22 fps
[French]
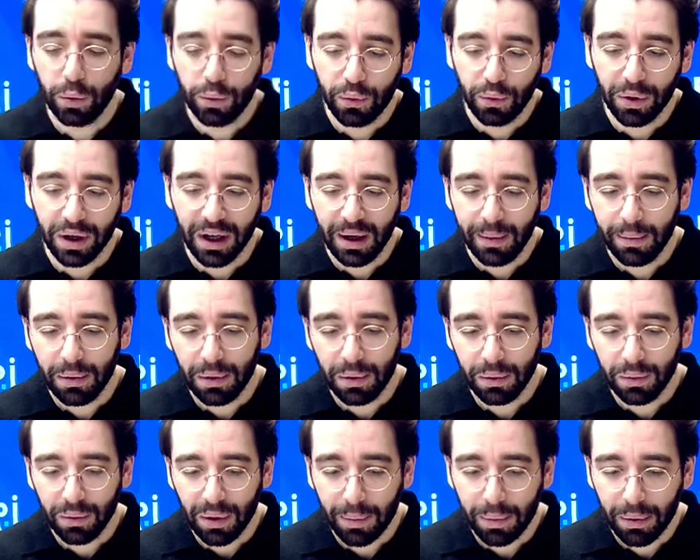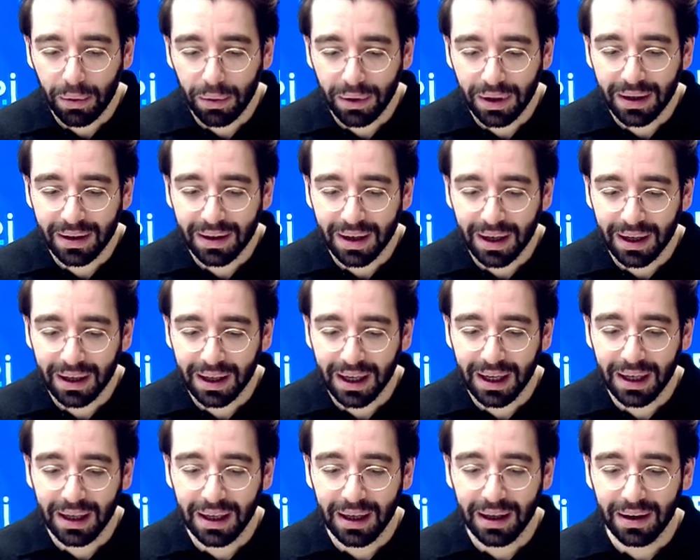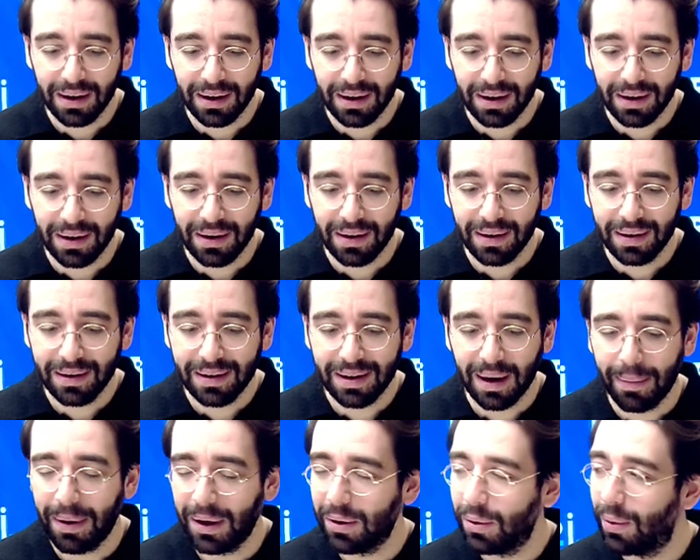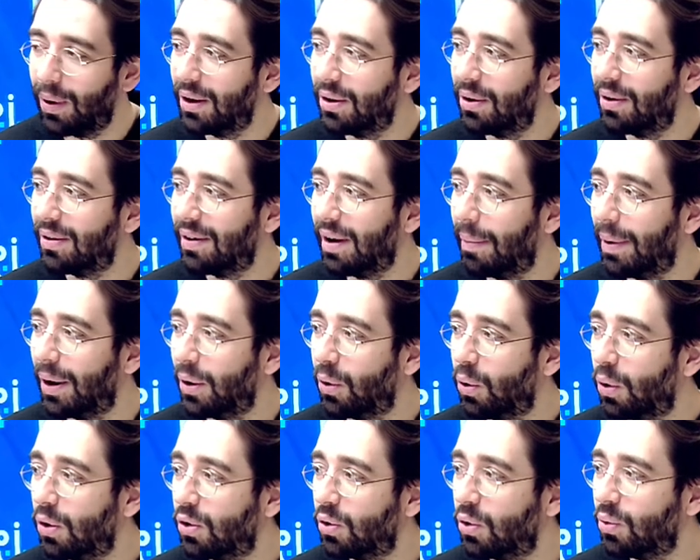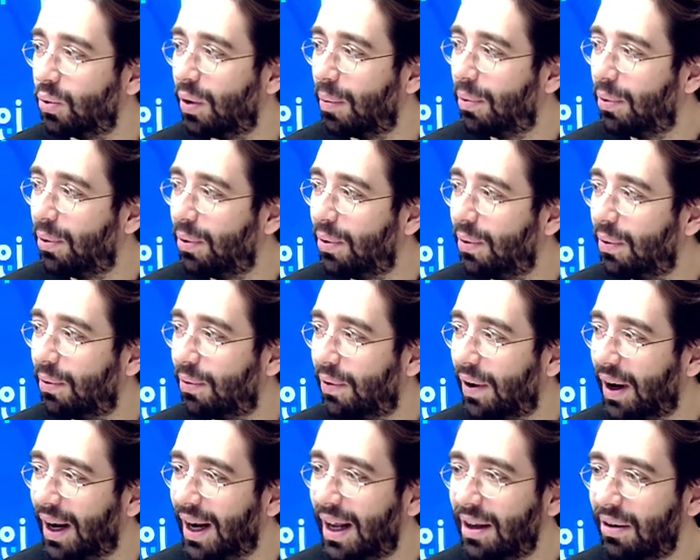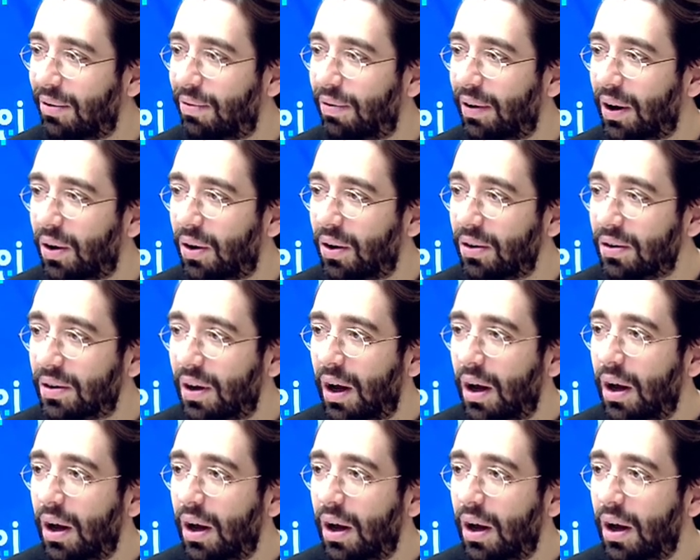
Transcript: de Pourim, on ne doit plus distinguer euh, sa main droite de sa main gauche, on ne doit plus faire la différence